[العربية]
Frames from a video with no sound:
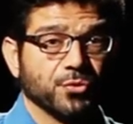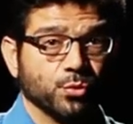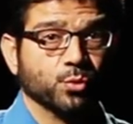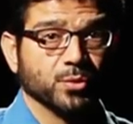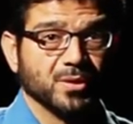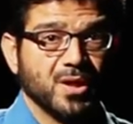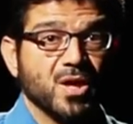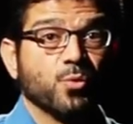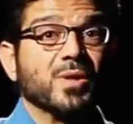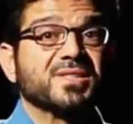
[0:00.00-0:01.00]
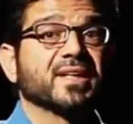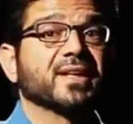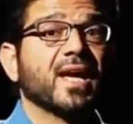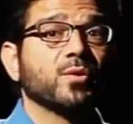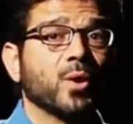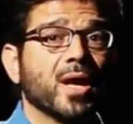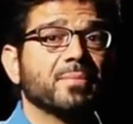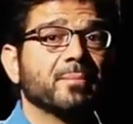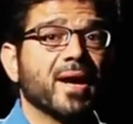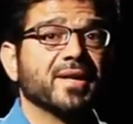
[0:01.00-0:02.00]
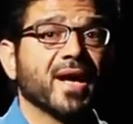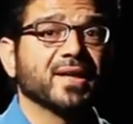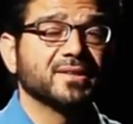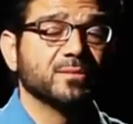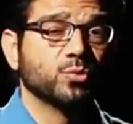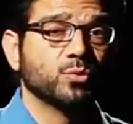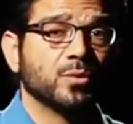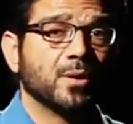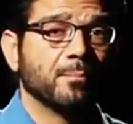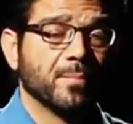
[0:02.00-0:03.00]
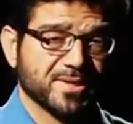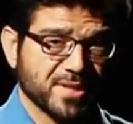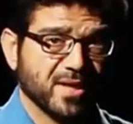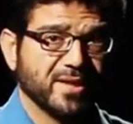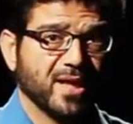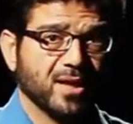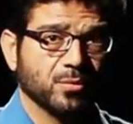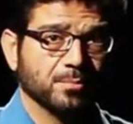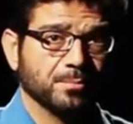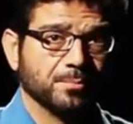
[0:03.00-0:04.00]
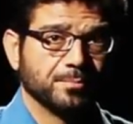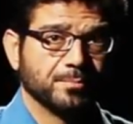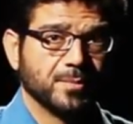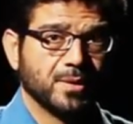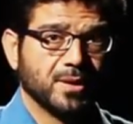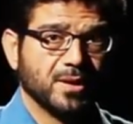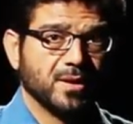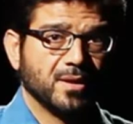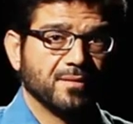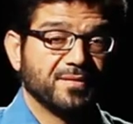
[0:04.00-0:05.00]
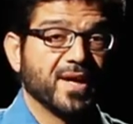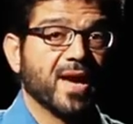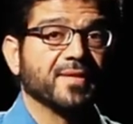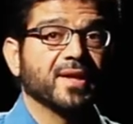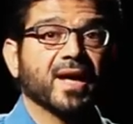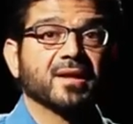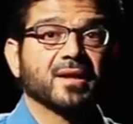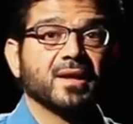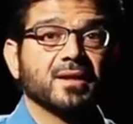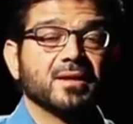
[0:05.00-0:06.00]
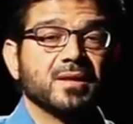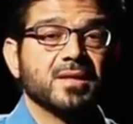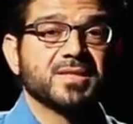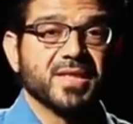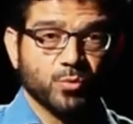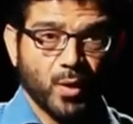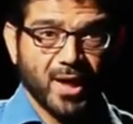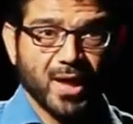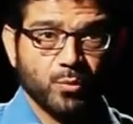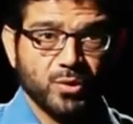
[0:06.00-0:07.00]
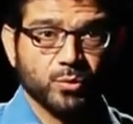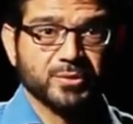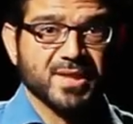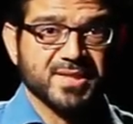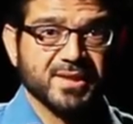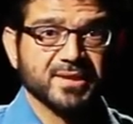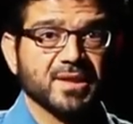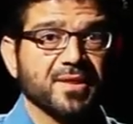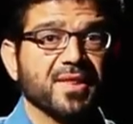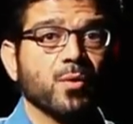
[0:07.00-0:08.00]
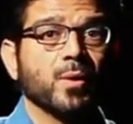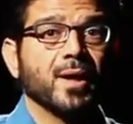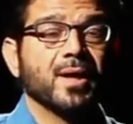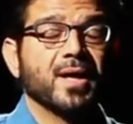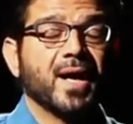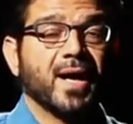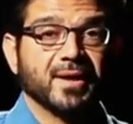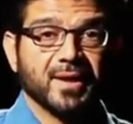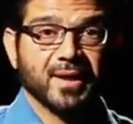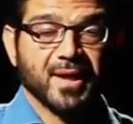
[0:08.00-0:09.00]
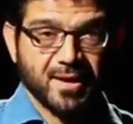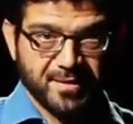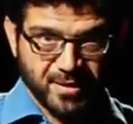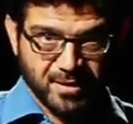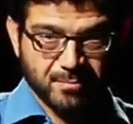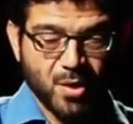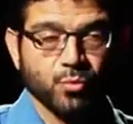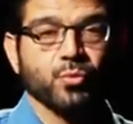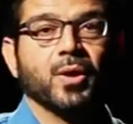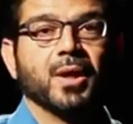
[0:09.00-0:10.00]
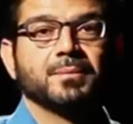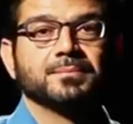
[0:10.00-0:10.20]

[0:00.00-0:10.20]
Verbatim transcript: الظهور واستغلالها بما يخدم مصالحهم في هذه الحلقه سنحاول تسليط الضوء على هذا الموضوع